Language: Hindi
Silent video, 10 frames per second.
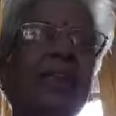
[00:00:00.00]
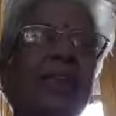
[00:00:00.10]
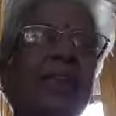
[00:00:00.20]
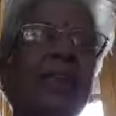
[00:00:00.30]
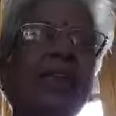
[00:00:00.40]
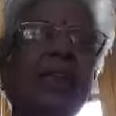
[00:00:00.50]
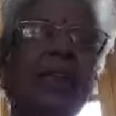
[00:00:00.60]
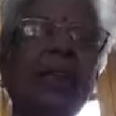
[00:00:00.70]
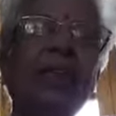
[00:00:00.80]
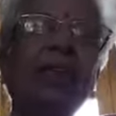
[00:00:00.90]
की
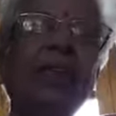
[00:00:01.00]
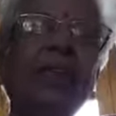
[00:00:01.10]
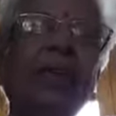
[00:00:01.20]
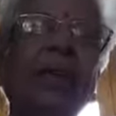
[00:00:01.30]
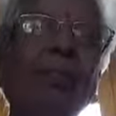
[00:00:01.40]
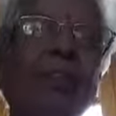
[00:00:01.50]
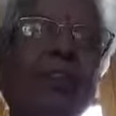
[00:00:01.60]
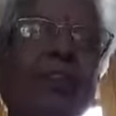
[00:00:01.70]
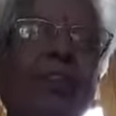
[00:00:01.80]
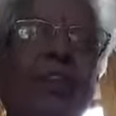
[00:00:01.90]
एक विधा
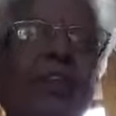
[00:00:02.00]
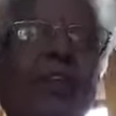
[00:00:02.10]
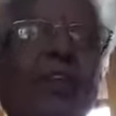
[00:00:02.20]
मनुष्यों ने